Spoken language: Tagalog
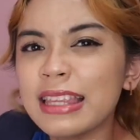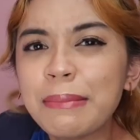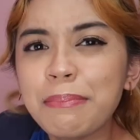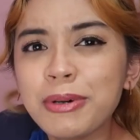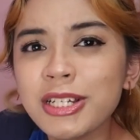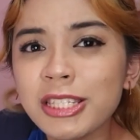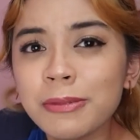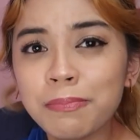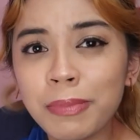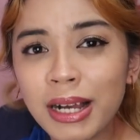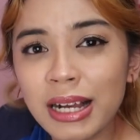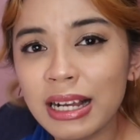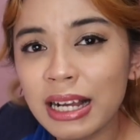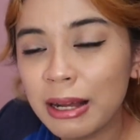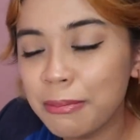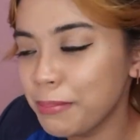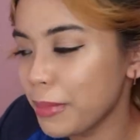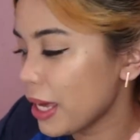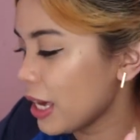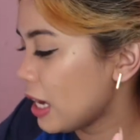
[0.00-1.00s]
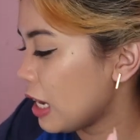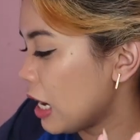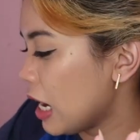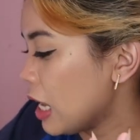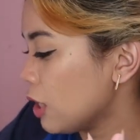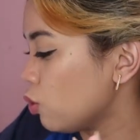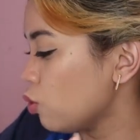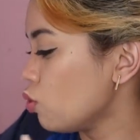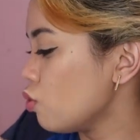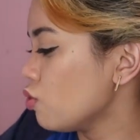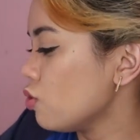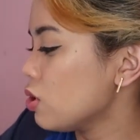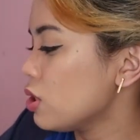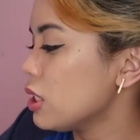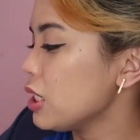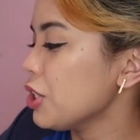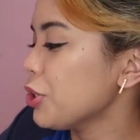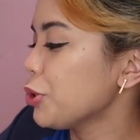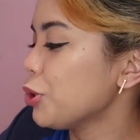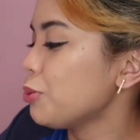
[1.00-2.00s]
Tapos, paggabi, itong
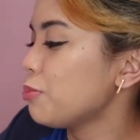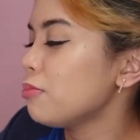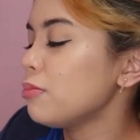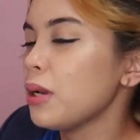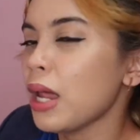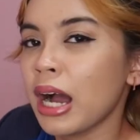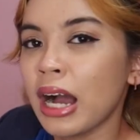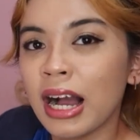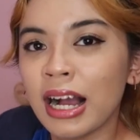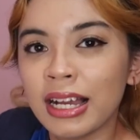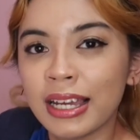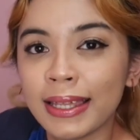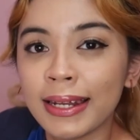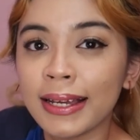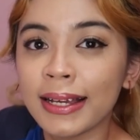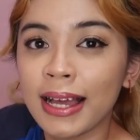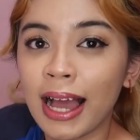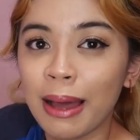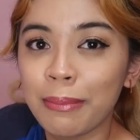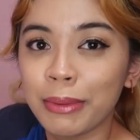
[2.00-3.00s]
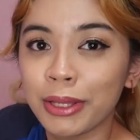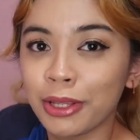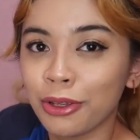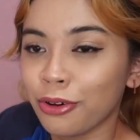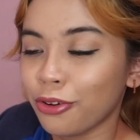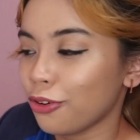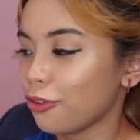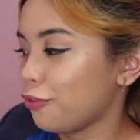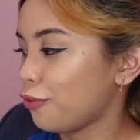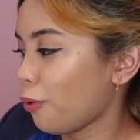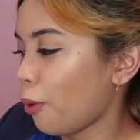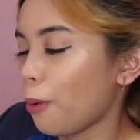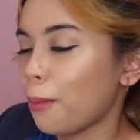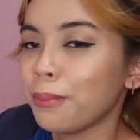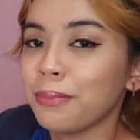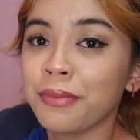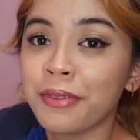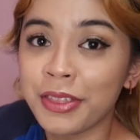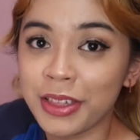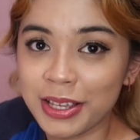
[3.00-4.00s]
serum lang ang ginagamit ko from
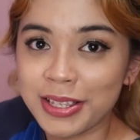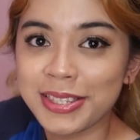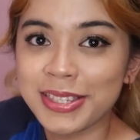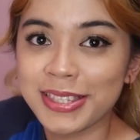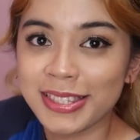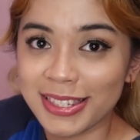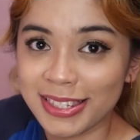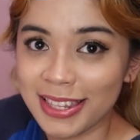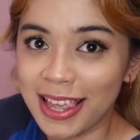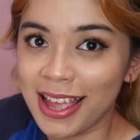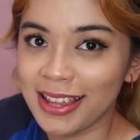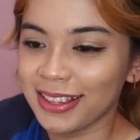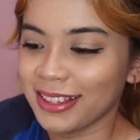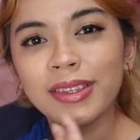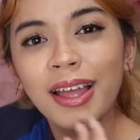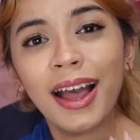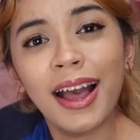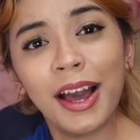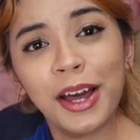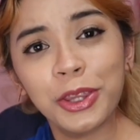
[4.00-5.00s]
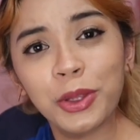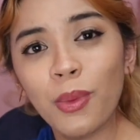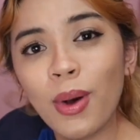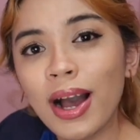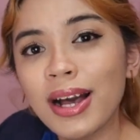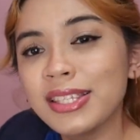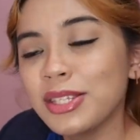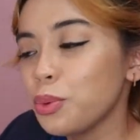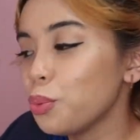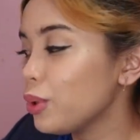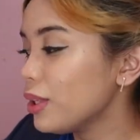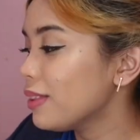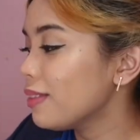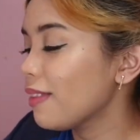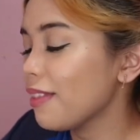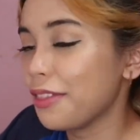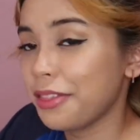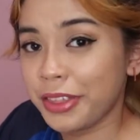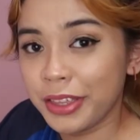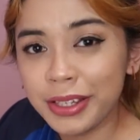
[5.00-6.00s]
this set. Nakakatuwa kasi with
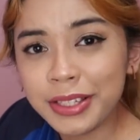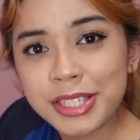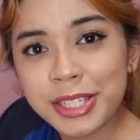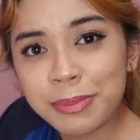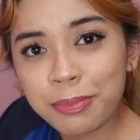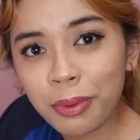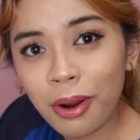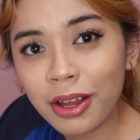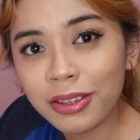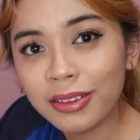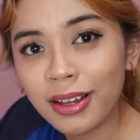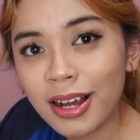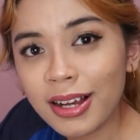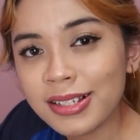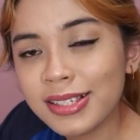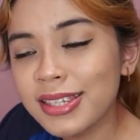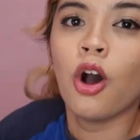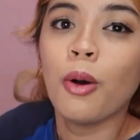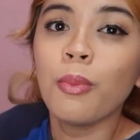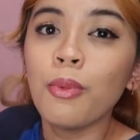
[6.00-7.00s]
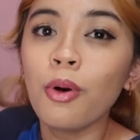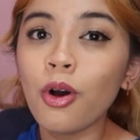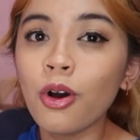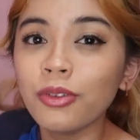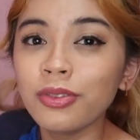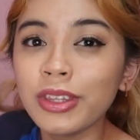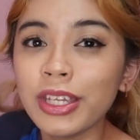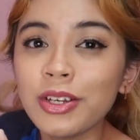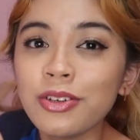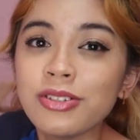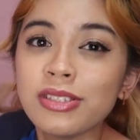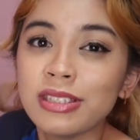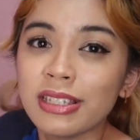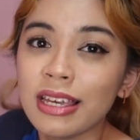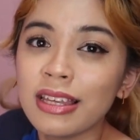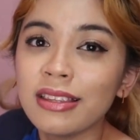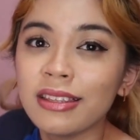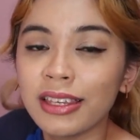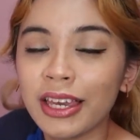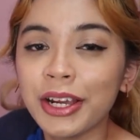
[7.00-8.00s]
these products, umuunti yung
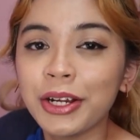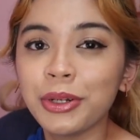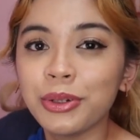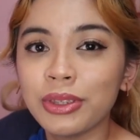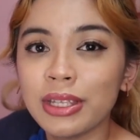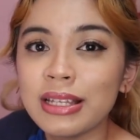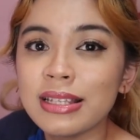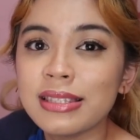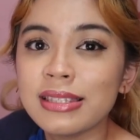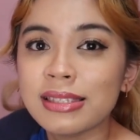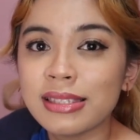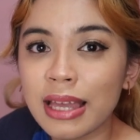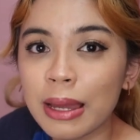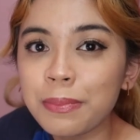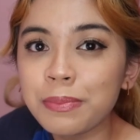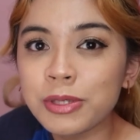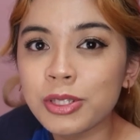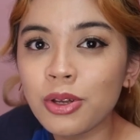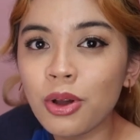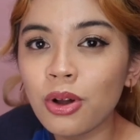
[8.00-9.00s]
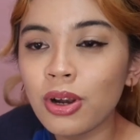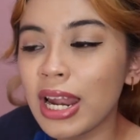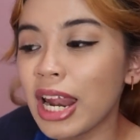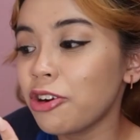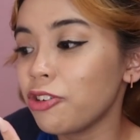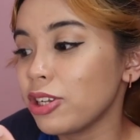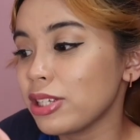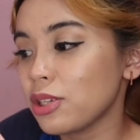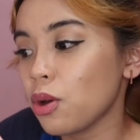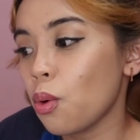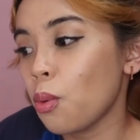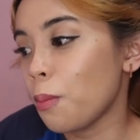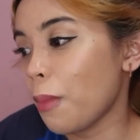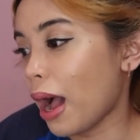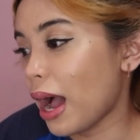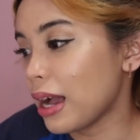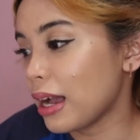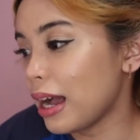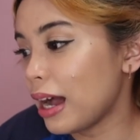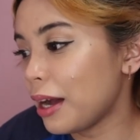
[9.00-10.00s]
skincare routine steps ko, lalo na sa
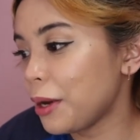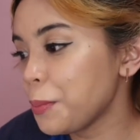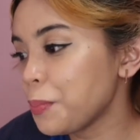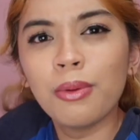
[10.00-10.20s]
umaga.